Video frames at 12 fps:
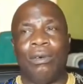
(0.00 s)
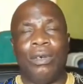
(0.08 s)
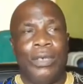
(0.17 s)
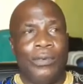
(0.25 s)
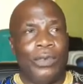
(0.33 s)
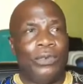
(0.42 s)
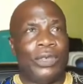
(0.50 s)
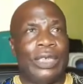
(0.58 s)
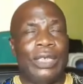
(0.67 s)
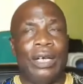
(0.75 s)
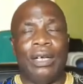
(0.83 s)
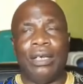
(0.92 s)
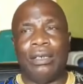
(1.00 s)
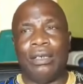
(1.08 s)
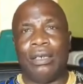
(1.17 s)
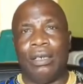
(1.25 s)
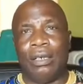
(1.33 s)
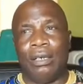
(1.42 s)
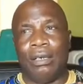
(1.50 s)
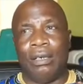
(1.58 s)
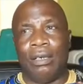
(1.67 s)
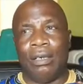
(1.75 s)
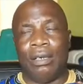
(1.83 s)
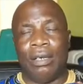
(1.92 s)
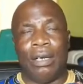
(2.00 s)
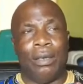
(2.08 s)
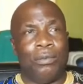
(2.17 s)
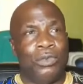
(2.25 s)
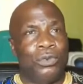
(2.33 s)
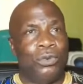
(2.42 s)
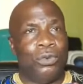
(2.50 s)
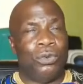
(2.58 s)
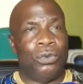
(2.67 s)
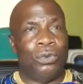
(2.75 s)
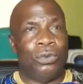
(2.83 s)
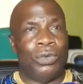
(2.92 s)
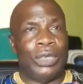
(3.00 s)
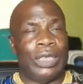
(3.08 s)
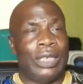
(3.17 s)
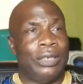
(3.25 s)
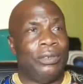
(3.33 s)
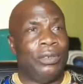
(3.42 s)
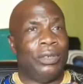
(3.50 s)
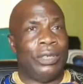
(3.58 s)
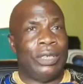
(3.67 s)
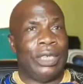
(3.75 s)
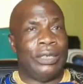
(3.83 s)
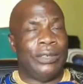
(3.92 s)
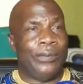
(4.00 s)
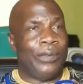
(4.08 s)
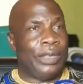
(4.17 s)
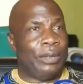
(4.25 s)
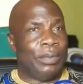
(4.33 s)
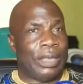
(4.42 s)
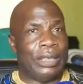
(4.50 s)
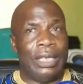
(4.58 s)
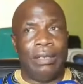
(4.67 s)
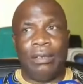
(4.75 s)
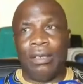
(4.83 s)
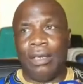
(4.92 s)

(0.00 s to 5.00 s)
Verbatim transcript: au niveau du Sénat euh, en monsieur le sénateur Niad Diffendi Marcel,